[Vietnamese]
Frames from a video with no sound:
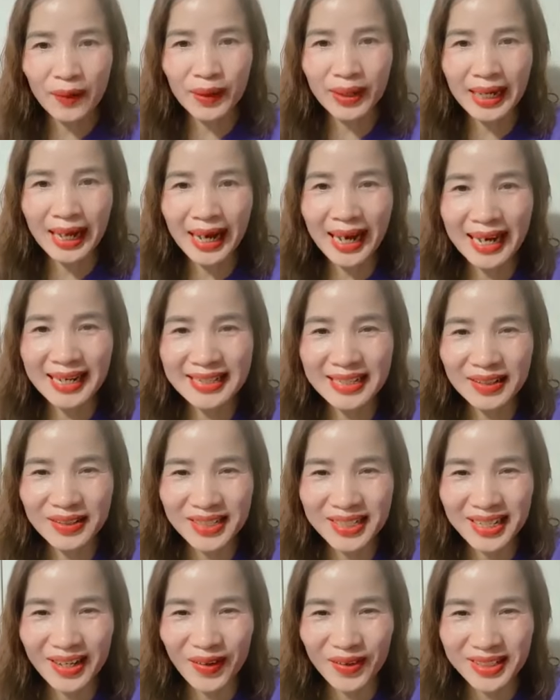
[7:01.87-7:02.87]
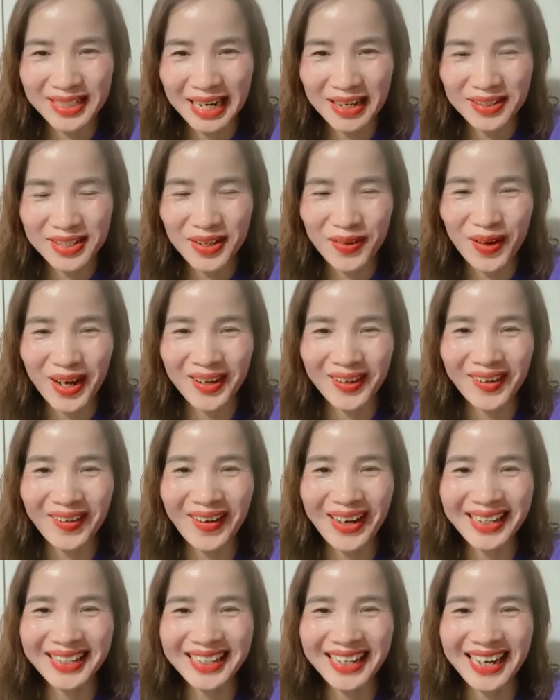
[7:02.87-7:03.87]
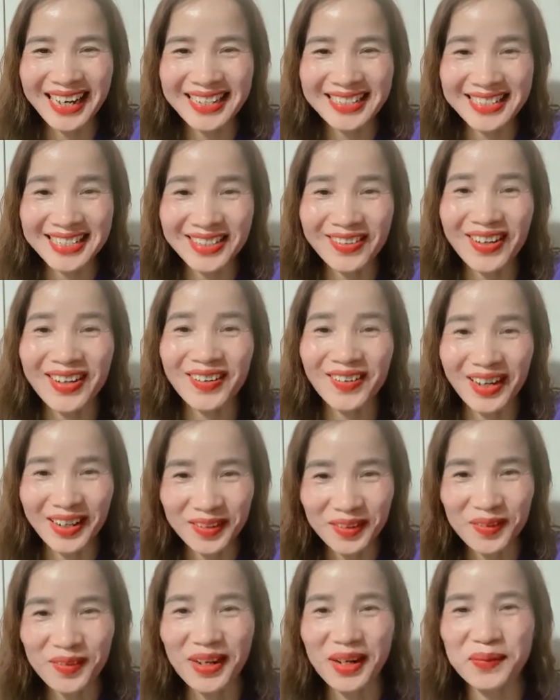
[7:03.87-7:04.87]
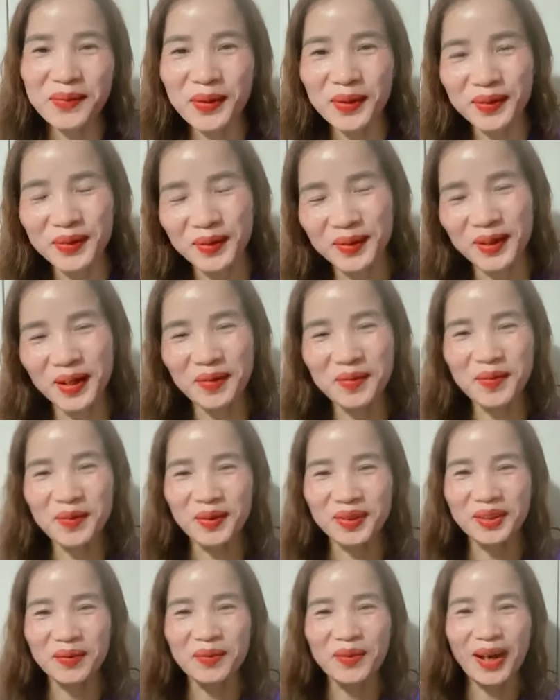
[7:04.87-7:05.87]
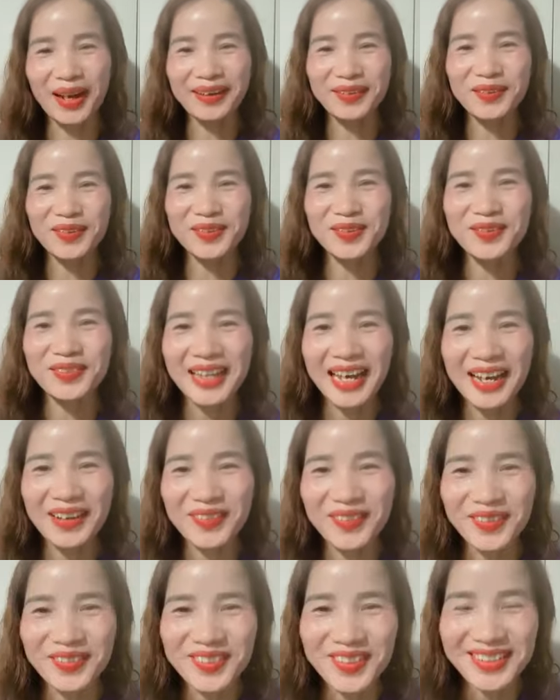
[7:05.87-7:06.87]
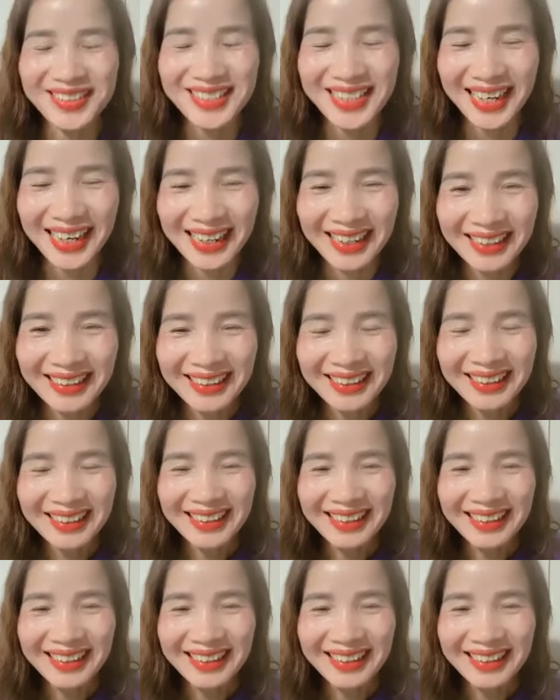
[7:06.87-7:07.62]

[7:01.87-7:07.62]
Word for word: Chào Hoan, à chào chị, chào chị Hoàng Loan nhá. Chị Hoàng Loan cũng là một cổ đông của tập đoàn của chúng ta quý cô chú anh chị ạ.